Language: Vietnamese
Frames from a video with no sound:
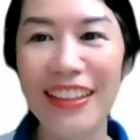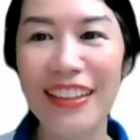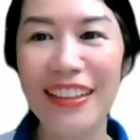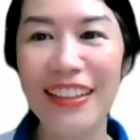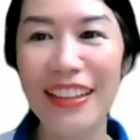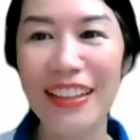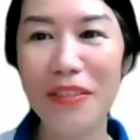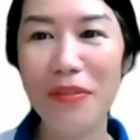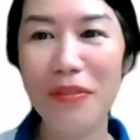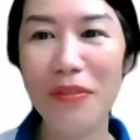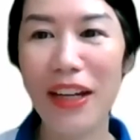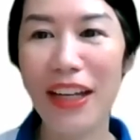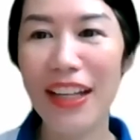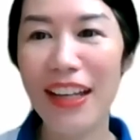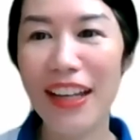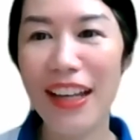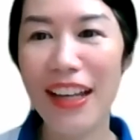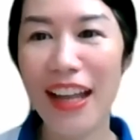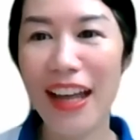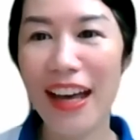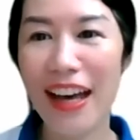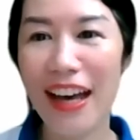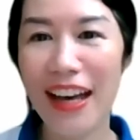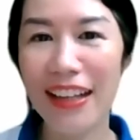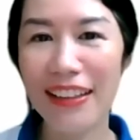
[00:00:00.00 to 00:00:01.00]
như vậy
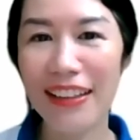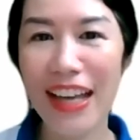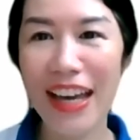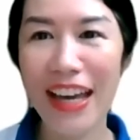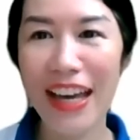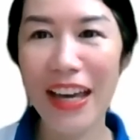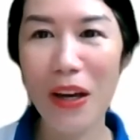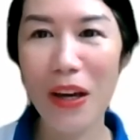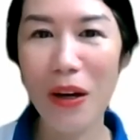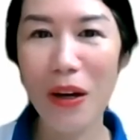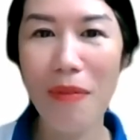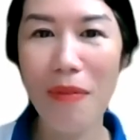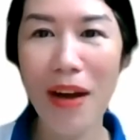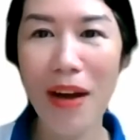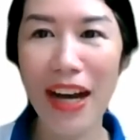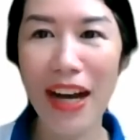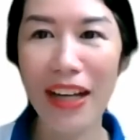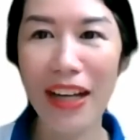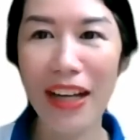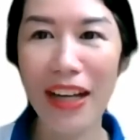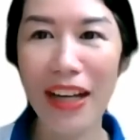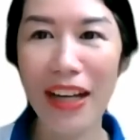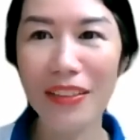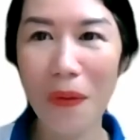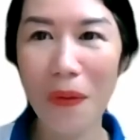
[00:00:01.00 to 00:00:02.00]
là theo
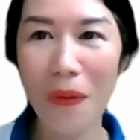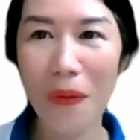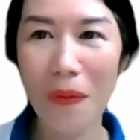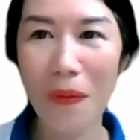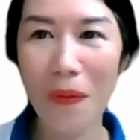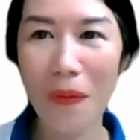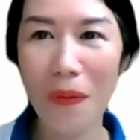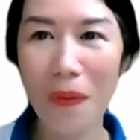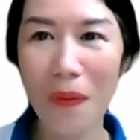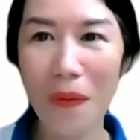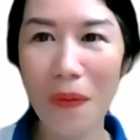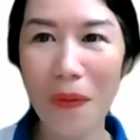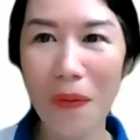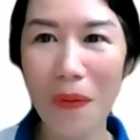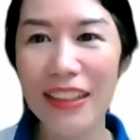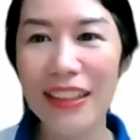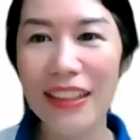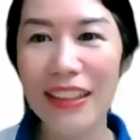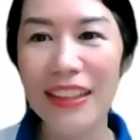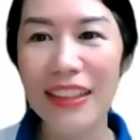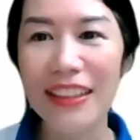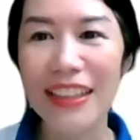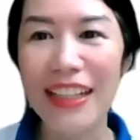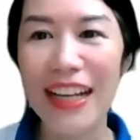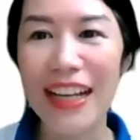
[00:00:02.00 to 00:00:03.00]
bạn tú
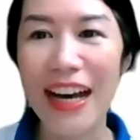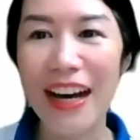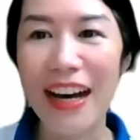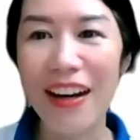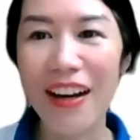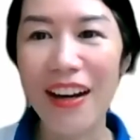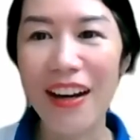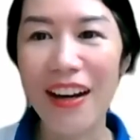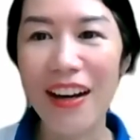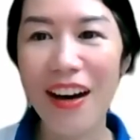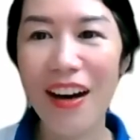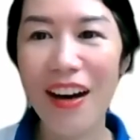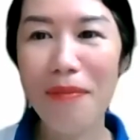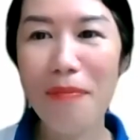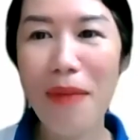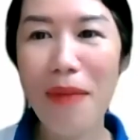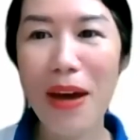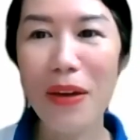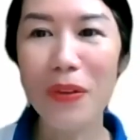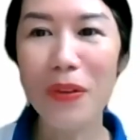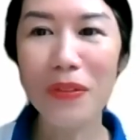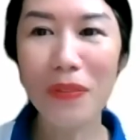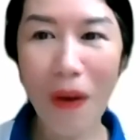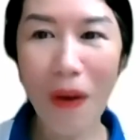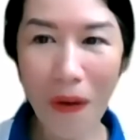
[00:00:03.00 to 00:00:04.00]
là có
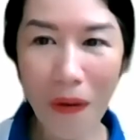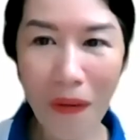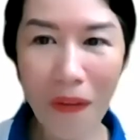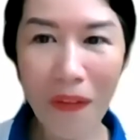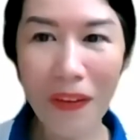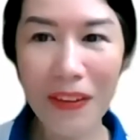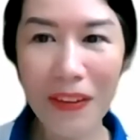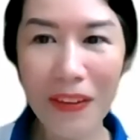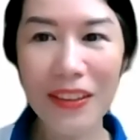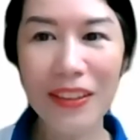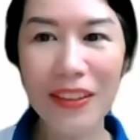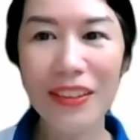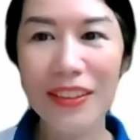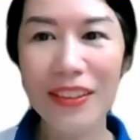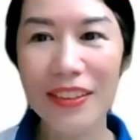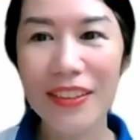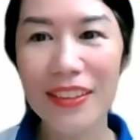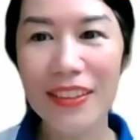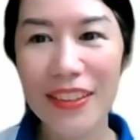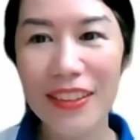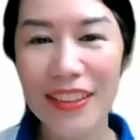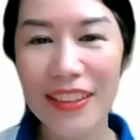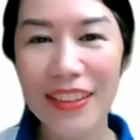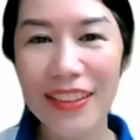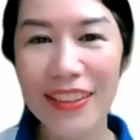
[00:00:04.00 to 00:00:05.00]
ba yếu tố
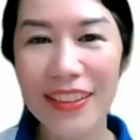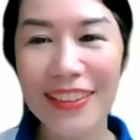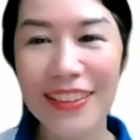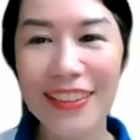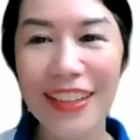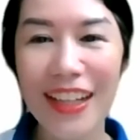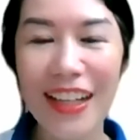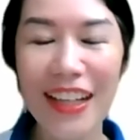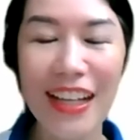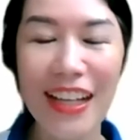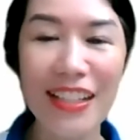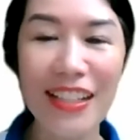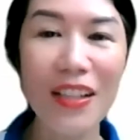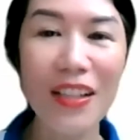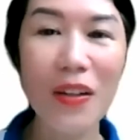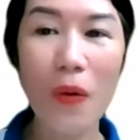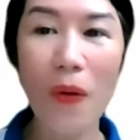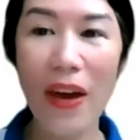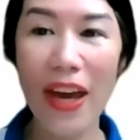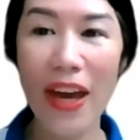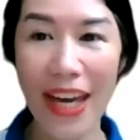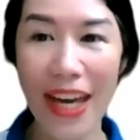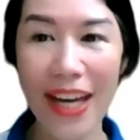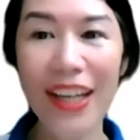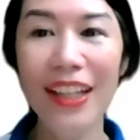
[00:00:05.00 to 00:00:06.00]
đó là sức
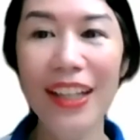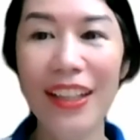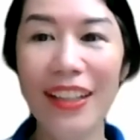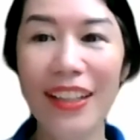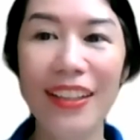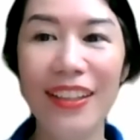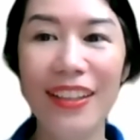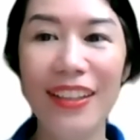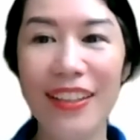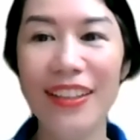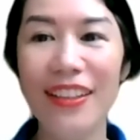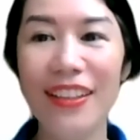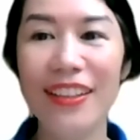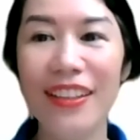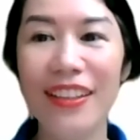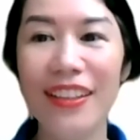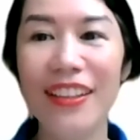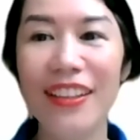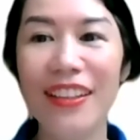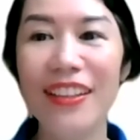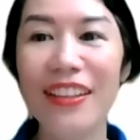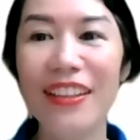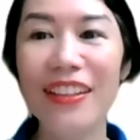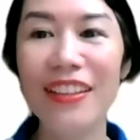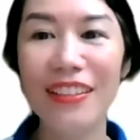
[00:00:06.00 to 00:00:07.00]
khỏe
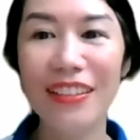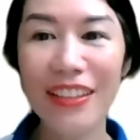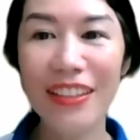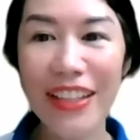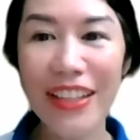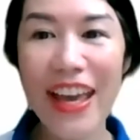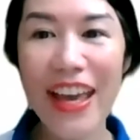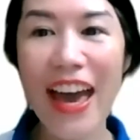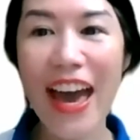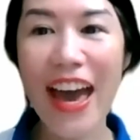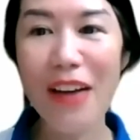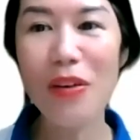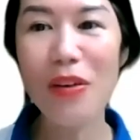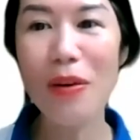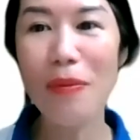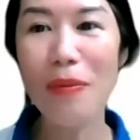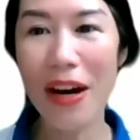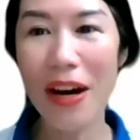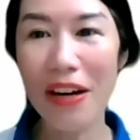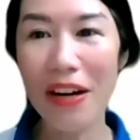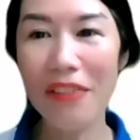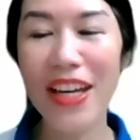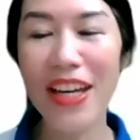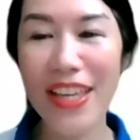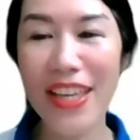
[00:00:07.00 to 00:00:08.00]
dưỡng da và
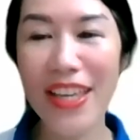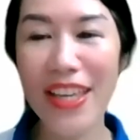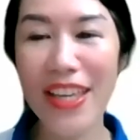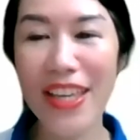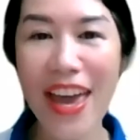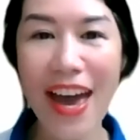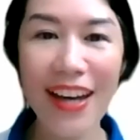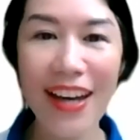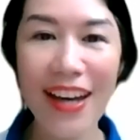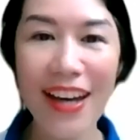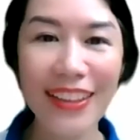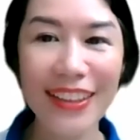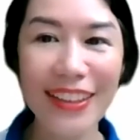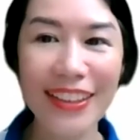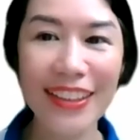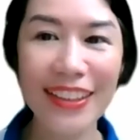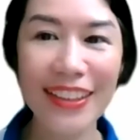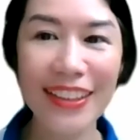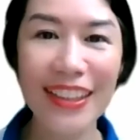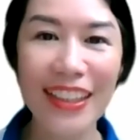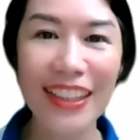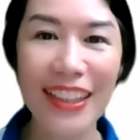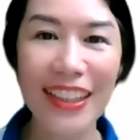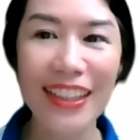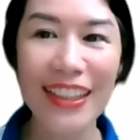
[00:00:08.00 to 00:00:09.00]
bảo vệ da
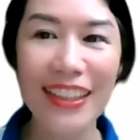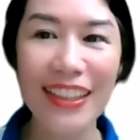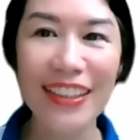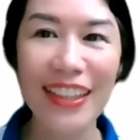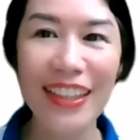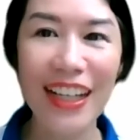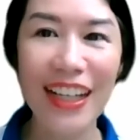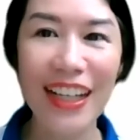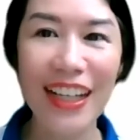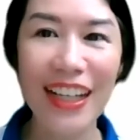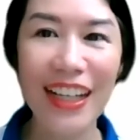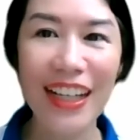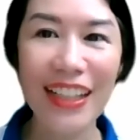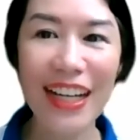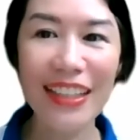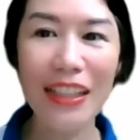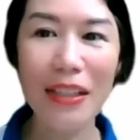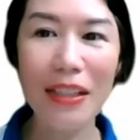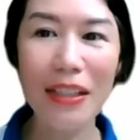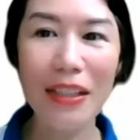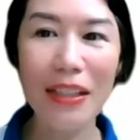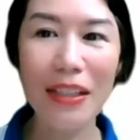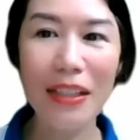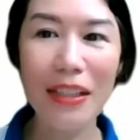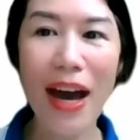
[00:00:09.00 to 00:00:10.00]
thật ờ.
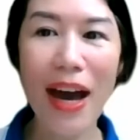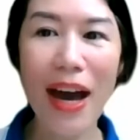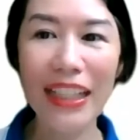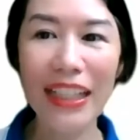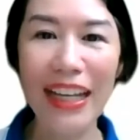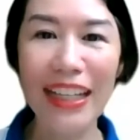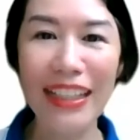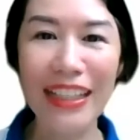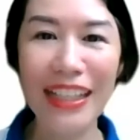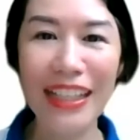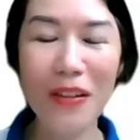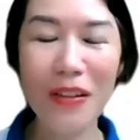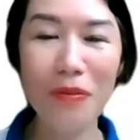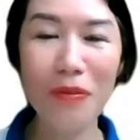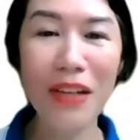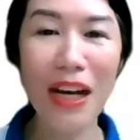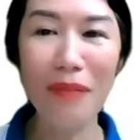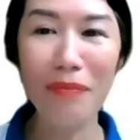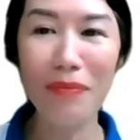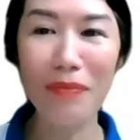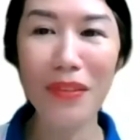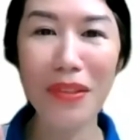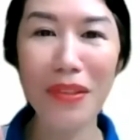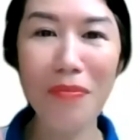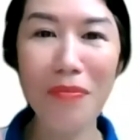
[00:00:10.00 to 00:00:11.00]
ra thì ba cái này nó
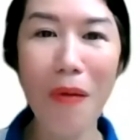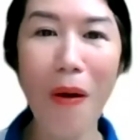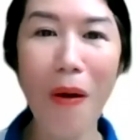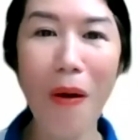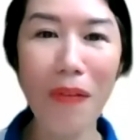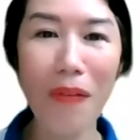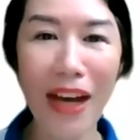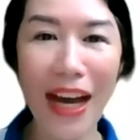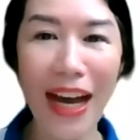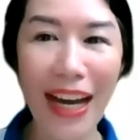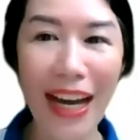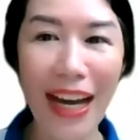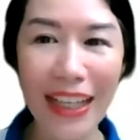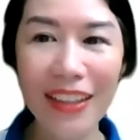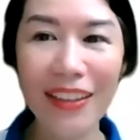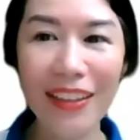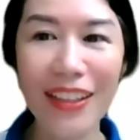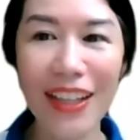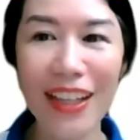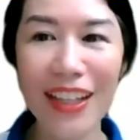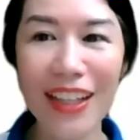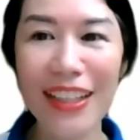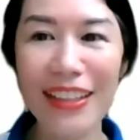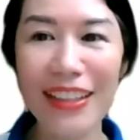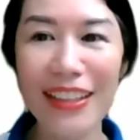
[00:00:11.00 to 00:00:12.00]
cũng nằm trong một
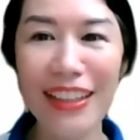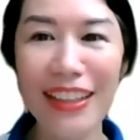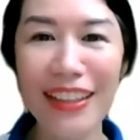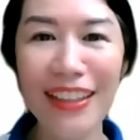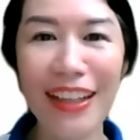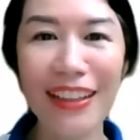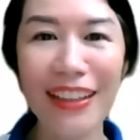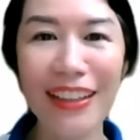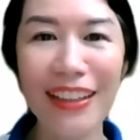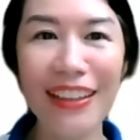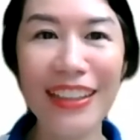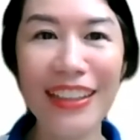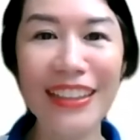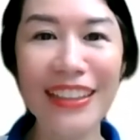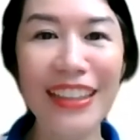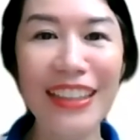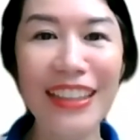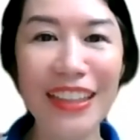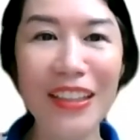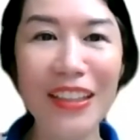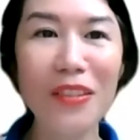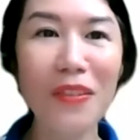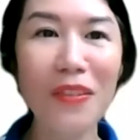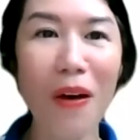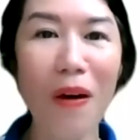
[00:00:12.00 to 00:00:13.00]
cái thôi đó là chính là cái
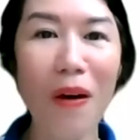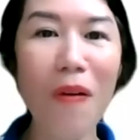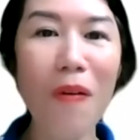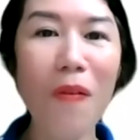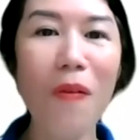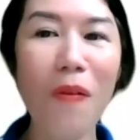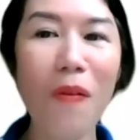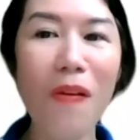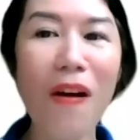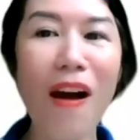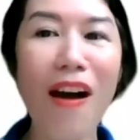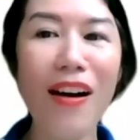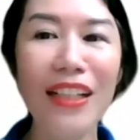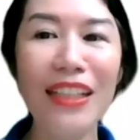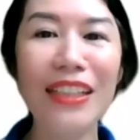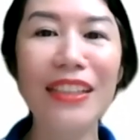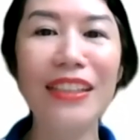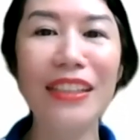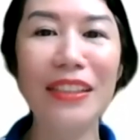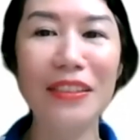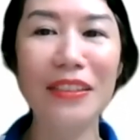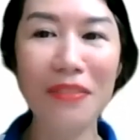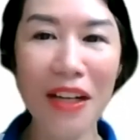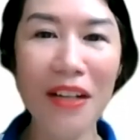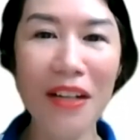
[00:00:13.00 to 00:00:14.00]
cái yếu tố của
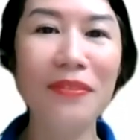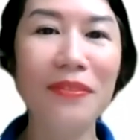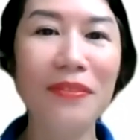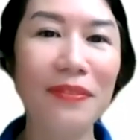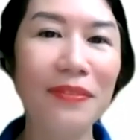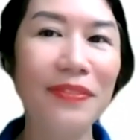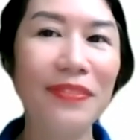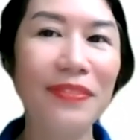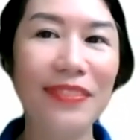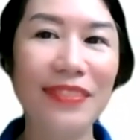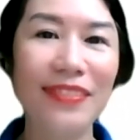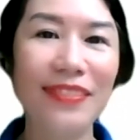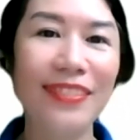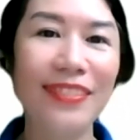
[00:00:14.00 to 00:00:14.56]
con người đúng không